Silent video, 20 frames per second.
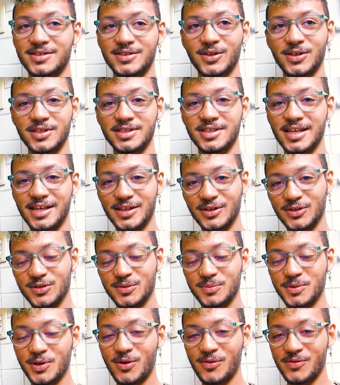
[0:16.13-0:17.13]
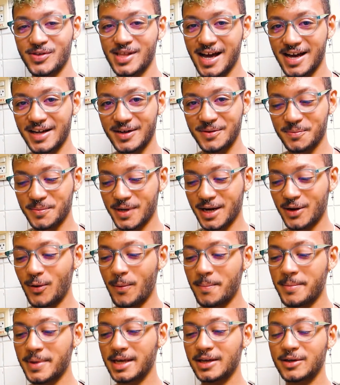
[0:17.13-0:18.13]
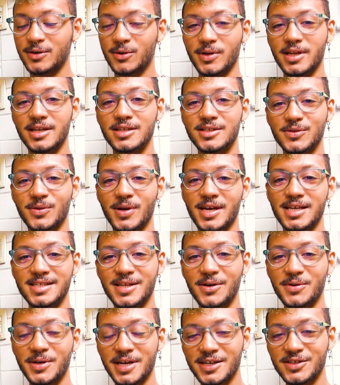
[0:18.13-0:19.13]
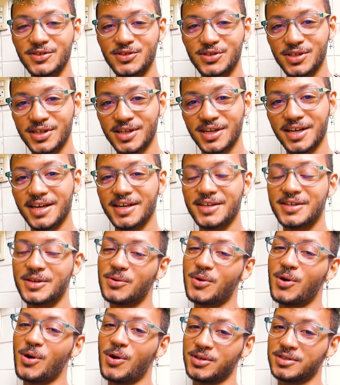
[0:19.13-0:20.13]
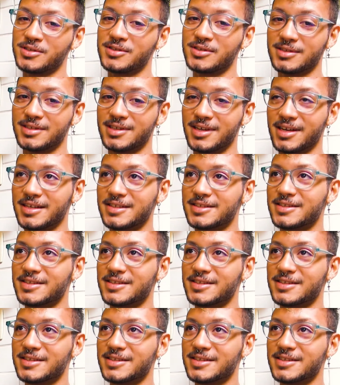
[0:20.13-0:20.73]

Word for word: dois lindos me convidaram para comer com eles em um restaurante que eu gosto, que é esse